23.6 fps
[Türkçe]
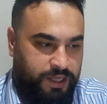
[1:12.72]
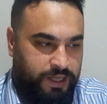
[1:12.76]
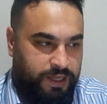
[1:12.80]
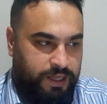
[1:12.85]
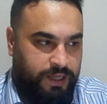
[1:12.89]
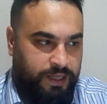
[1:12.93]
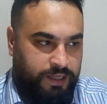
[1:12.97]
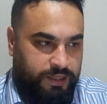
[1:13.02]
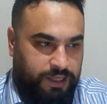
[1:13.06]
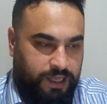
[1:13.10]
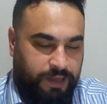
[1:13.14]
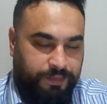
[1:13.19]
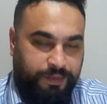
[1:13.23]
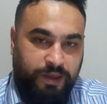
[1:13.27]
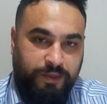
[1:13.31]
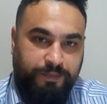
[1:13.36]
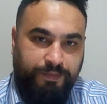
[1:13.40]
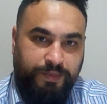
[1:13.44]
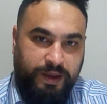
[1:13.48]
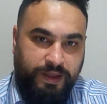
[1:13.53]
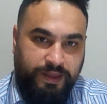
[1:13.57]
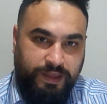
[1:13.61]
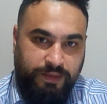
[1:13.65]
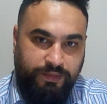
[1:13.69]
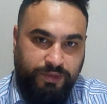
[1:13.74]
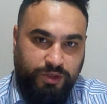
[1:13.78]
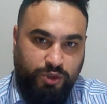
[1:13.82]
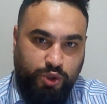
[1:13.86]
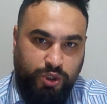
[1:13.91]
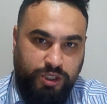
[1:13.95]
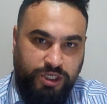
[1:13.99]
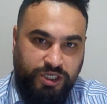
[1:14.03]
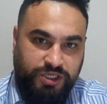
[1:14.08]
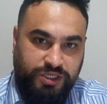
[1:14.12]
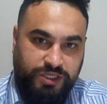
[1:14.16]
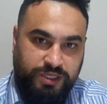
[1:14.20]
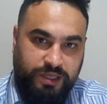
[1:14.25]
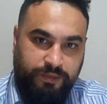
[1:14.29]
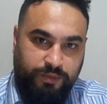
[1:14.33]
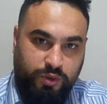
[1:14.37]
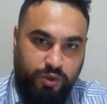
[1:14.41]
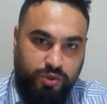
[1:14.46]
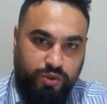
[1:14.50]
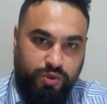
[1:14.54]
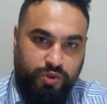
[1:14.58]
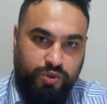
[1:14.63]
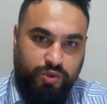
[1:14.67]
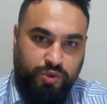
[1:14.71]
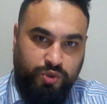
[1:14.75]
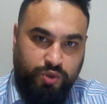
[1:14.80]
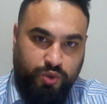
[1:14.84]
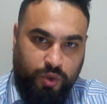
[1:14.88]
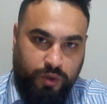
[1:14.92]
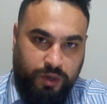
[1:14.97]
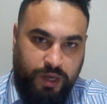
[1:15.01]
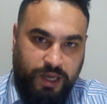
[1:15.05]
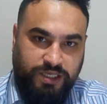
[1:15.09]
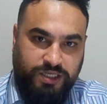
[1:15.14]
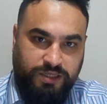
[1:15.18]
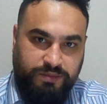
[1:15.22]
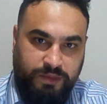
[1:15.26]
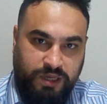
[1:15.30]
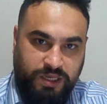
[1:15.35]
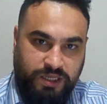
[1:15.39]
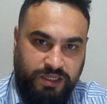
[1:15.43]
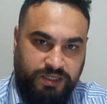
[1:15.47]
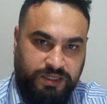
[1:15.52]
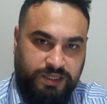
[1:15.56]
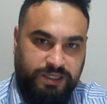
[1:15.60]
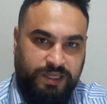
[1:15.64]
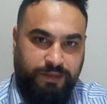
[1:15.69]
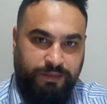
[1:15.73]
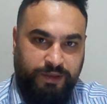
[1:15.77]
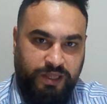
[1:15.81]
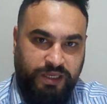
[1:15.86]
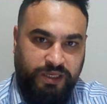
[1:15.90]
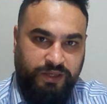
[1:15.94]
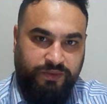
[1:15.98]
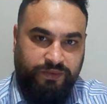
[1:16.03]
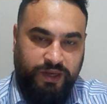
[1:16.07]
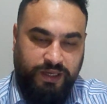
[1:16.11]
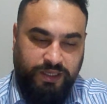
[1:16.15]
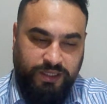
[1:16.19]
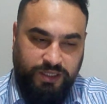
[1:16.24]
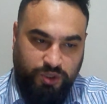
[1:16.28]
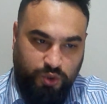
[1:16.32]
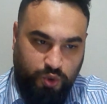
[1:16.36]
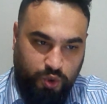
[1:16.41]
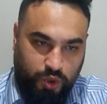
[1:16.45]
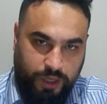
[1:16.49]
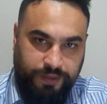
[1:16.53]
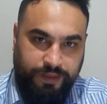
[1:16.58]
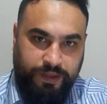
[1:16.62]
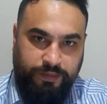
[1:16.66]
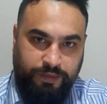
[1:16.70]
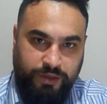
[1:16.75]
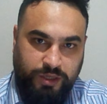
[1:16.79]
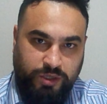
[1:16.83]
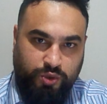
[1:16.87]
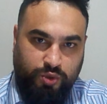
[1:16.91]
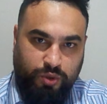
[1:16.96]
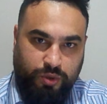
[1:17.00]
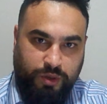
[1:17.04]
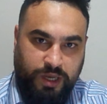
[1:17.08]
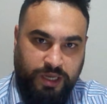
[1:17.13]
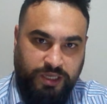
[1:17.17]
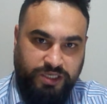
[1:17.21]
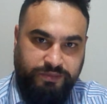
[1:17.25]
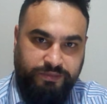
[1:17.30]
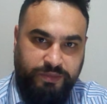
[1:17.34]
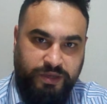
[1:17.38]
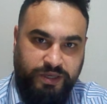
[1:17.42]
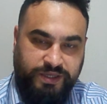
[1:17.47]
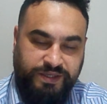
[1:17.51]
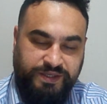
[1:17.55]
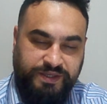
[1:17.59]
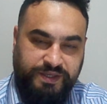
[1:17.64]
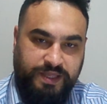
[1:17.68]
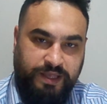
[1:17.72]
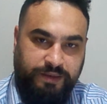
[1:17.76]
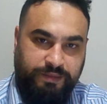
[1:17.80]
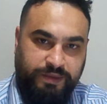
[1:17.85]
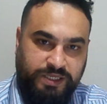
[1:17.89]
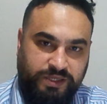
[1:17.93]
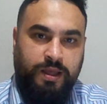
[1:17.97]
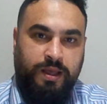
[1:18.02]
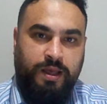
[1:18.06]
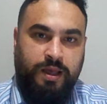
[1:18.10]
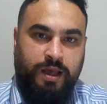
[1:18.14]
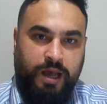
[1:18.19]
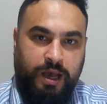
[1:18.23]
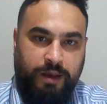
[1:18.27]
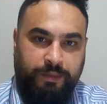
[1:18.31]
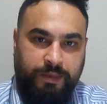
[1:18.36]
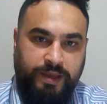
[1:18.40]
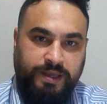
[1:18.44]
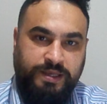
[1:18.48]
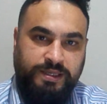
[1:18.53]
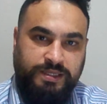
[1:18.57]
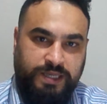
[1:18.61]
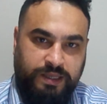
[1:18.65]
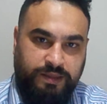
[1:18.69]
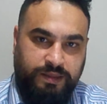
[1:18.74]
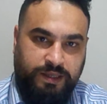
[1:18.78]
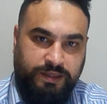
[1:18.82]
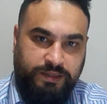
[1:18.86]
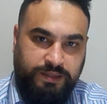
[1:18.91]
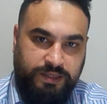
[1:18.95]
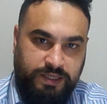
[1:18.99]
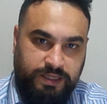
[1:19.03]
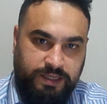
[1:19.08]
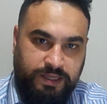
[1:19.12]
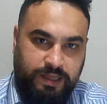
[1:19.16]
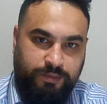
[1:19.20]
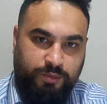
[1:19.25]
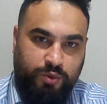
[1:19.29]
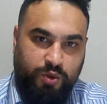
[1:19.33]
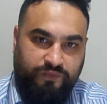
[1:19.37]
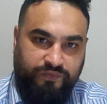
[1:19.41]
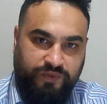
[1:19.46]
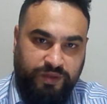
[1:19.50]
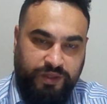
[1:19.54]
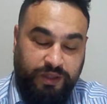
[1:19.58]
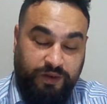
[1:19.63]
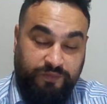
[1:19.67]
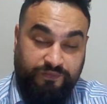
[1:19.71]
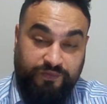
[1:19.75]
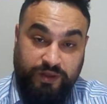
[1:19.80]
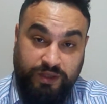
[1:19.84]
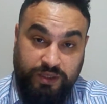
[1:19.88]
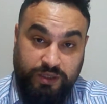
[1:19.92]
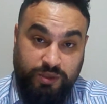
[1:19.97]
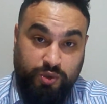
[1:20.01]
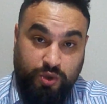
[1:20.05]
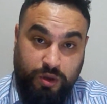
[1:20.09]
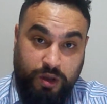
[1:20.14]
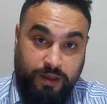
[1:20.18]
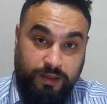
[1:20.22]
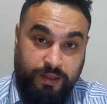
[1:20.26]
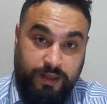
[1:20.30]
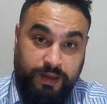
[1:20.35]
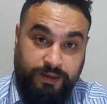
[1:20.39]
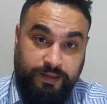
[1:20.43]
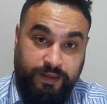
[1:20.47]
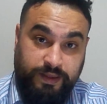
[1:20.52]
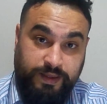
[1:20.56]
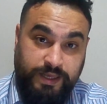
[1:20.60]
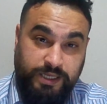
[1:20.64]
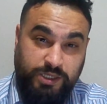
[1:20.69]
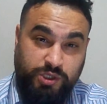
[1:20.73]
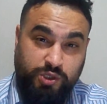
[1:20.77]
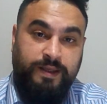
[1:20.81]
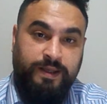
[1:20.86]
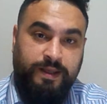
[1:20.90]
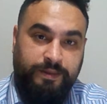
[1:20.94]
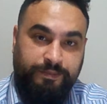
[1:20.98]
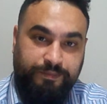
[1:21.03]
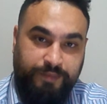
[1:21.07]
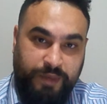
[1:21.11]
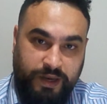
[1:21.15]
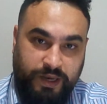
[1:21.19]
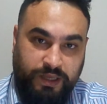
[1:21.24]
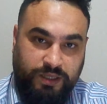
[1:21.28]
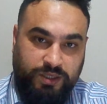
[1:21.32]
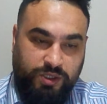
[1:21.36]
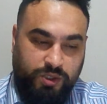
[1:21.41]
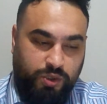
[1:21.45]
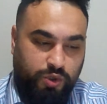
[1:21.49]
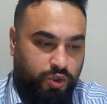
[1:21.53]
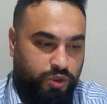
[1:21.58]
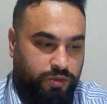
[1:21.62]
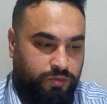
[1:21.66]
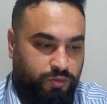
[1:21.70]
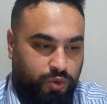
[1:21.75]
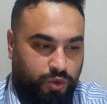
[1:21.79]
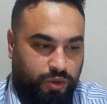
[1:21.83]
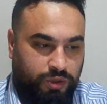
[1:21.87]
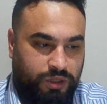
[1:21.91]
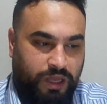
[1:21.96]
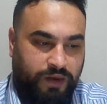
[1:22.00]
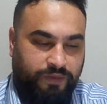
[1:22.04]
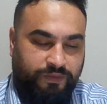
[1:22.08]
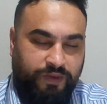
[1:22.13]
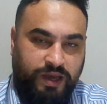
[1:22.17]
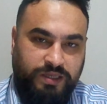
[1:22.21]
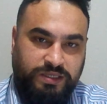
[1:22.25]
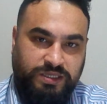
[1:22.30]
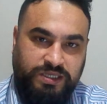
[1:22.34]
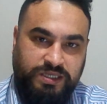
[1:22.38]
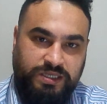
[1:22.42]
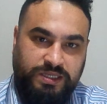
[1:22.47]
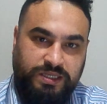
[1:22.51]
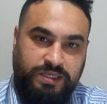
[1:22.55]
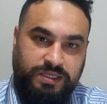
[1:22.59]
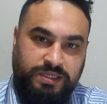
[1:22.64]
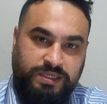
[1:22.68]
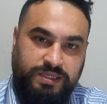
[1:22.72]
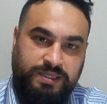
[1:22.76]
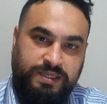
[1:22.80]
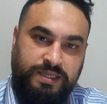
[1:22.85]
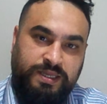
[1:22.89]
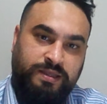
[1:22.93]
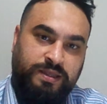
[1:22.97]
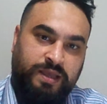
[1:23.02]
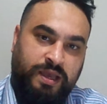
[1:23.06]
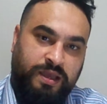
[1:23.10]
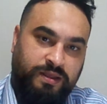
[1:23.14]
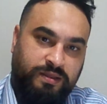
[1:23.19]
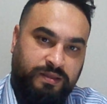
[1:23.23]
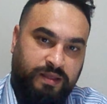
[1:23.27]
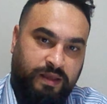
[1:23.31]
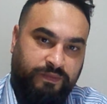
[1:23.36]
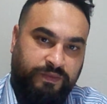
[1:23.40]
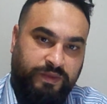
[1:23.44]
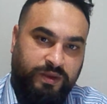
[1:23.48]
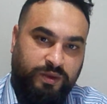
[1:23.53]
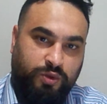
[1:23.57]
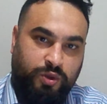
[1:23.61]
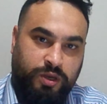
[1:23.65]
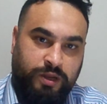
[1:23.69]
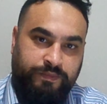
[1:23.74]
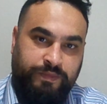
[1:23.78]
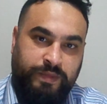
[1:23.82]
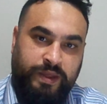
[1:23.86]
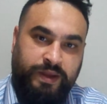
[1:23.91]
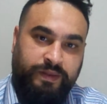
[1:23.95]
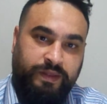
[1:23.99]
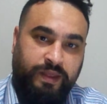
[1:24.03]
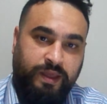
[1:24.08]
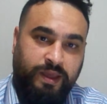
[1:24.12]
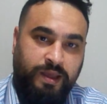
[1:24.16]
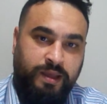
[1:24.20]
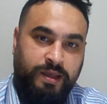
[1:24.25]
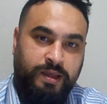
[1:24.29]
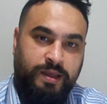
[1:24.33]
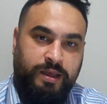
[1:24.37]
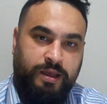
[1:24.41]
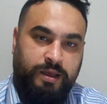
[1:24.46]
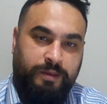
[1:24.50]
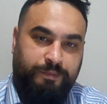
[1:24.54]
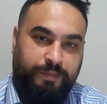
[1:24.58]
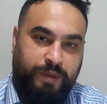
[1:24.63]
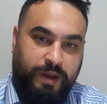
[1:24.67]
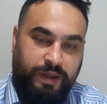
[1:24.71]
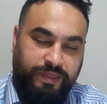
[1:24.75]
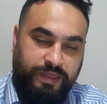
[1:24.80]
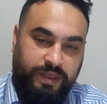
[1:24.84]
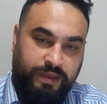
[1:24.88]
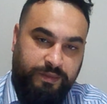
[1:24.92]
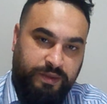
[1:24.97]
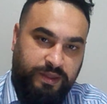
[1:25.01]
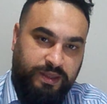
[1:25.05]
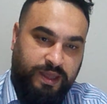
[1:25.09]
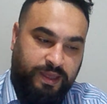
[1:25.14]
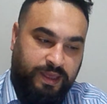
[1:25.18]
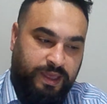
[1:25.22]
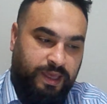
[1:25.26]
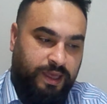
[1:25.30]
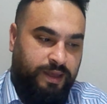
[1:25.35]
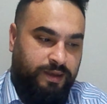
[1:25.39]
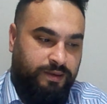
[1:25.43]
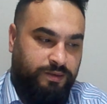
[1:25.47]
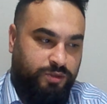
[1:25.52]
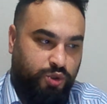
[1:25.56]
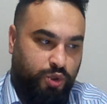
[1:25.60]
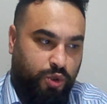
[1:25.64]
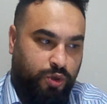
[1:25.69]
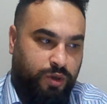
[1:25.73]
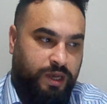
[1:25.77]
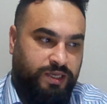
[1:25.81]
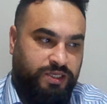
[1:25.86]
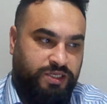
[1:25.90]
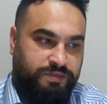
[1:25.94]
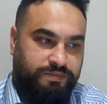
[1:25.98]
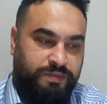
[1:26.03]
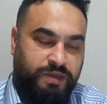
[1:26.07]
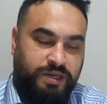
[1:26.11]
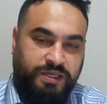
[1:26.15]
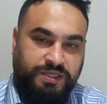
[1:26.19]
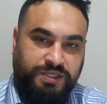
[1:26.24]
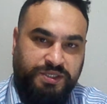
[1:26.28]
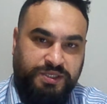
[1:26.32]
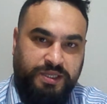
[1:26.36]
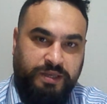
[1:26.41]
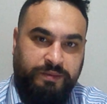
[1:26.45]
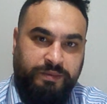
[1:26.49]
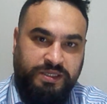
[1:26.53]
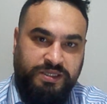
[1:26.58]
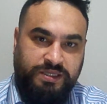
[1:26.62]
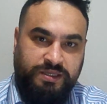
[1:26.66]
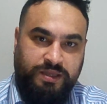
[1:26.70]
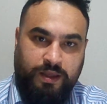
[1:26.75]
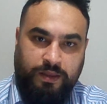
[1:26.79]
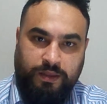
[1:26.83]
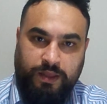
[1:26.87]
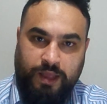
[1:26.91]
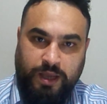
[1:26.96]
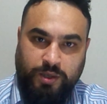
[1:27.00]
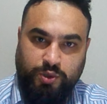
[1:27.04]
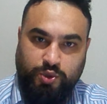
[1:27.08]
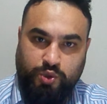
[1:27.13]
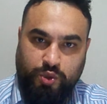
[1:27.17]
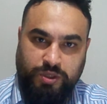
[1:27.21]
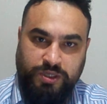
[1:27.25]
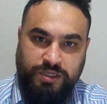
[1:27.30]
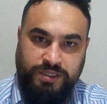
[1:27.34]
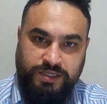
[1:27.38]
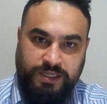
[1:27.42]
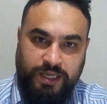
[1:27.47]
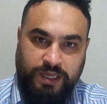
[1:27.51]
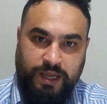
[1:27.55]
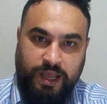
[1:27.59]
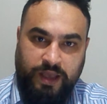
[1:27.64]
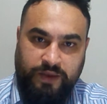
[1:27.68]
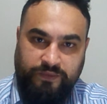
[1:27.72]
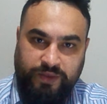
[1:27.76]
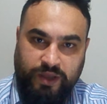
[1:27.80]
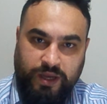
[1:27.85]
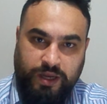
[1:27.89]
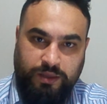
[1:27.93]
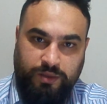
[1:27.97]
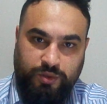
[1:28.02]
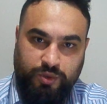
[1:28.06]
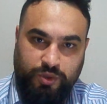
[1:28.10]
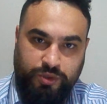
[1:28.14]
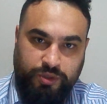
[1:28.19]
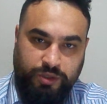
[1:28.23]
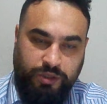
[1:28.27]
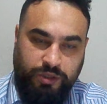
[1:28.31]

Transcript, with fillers: Tabi pandemi sürecinde biliyorsunuz sokağa çıkma kısıtlamaları var ki şu anda bile sokağa çıkma kısıtlaması var. Ama insanlar dinlemiyor fıldır fıldır sokaklarda geziyorlar. Ben hatırlıyorum Kurtlar Vadisi dizisinin yayınlandığı dönemlerde pandemideki sokağa çıkma kısıtlamasından daha çok insan evde kalıyordu.